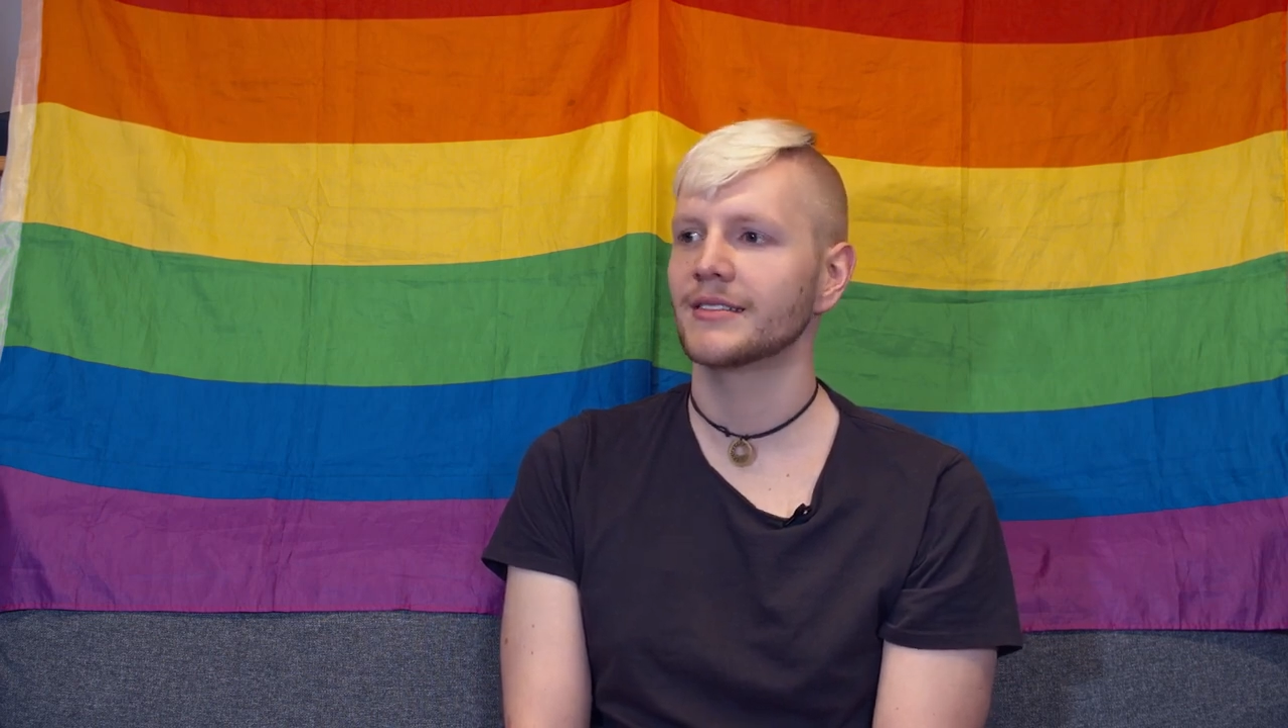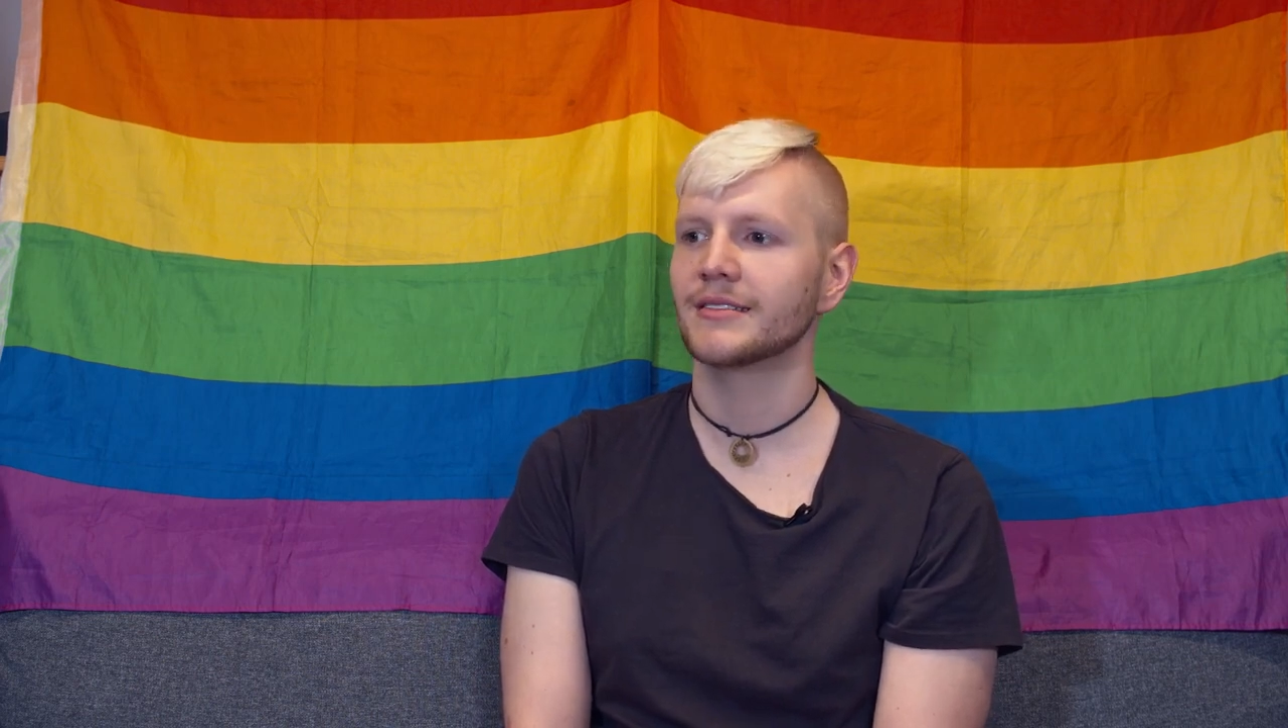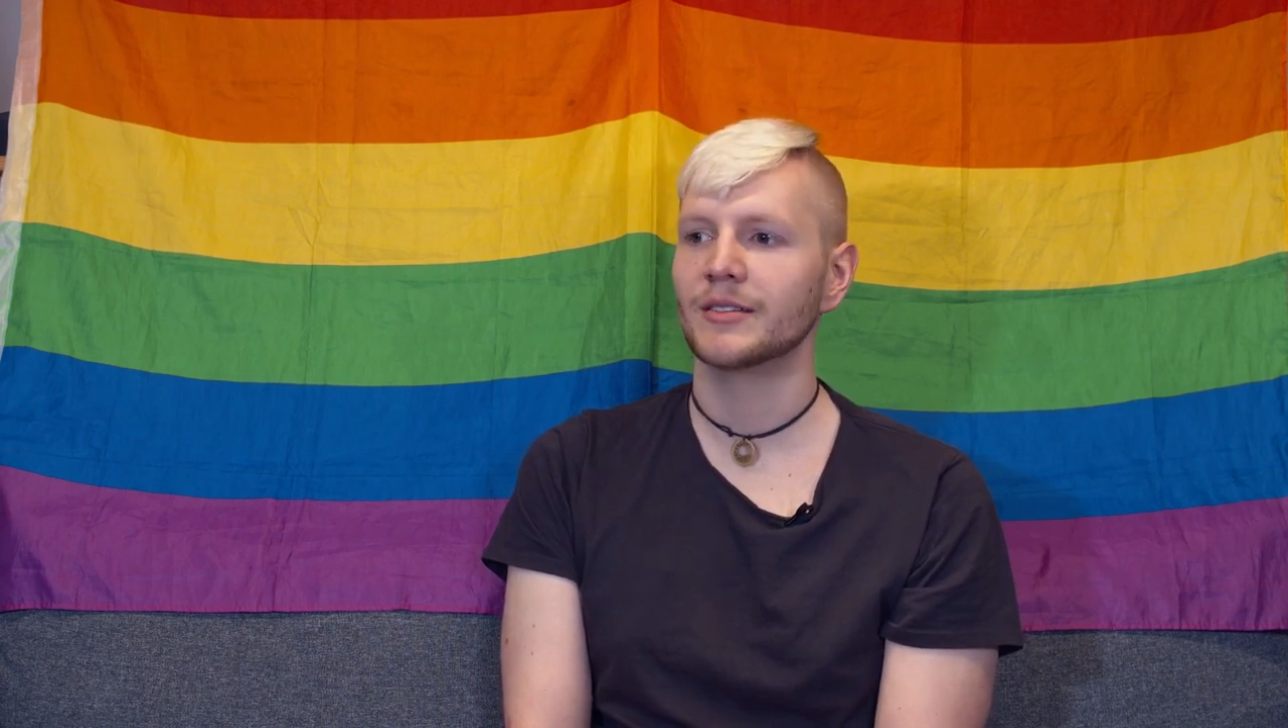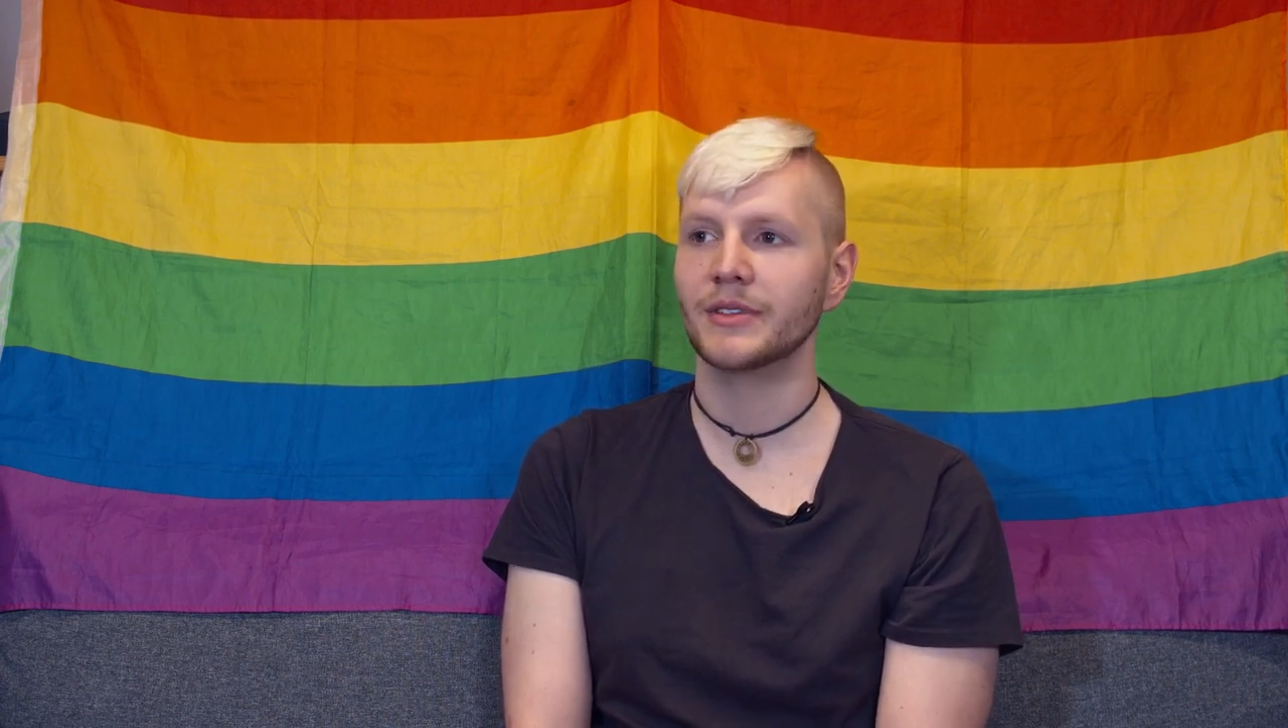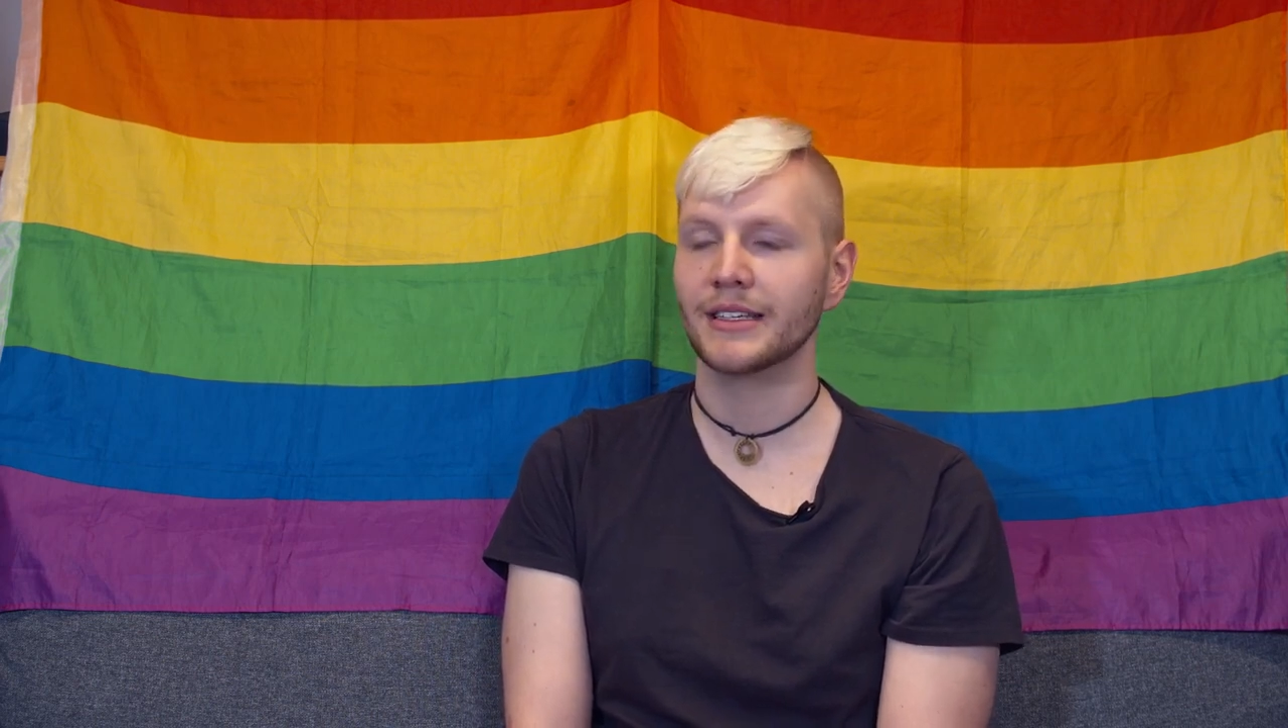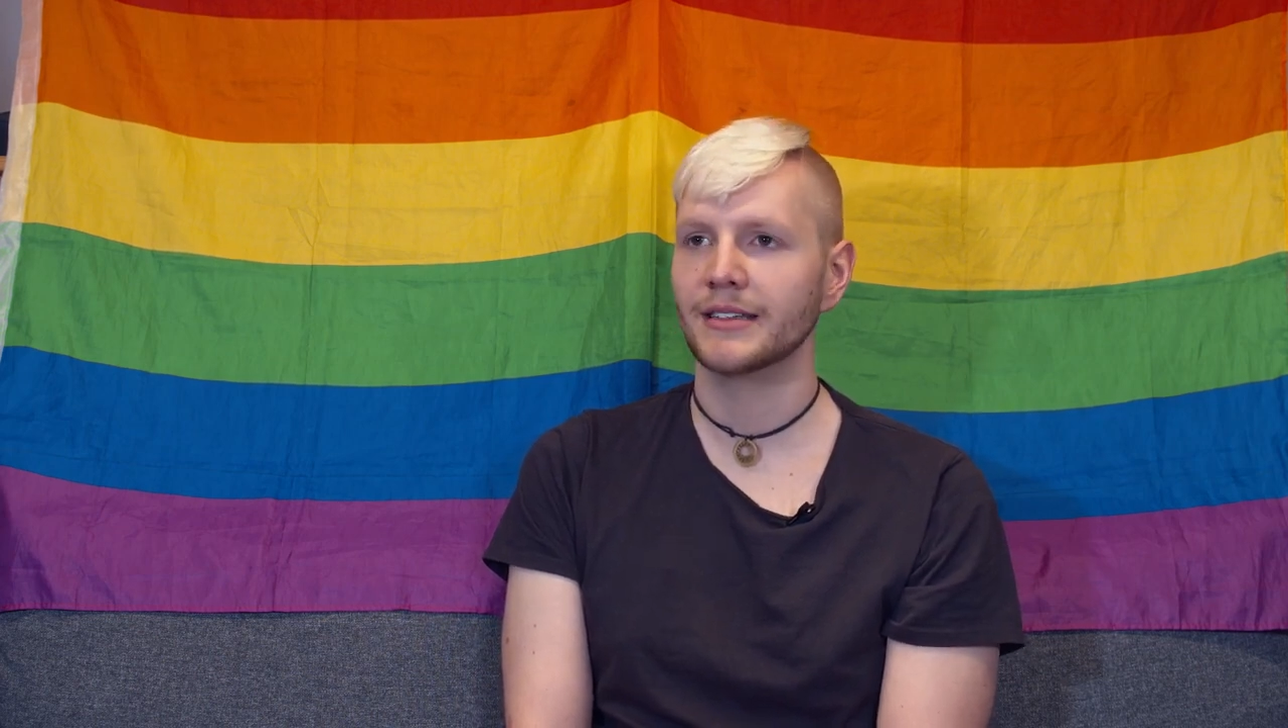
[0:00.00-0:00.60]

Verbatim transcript: ist ziemlich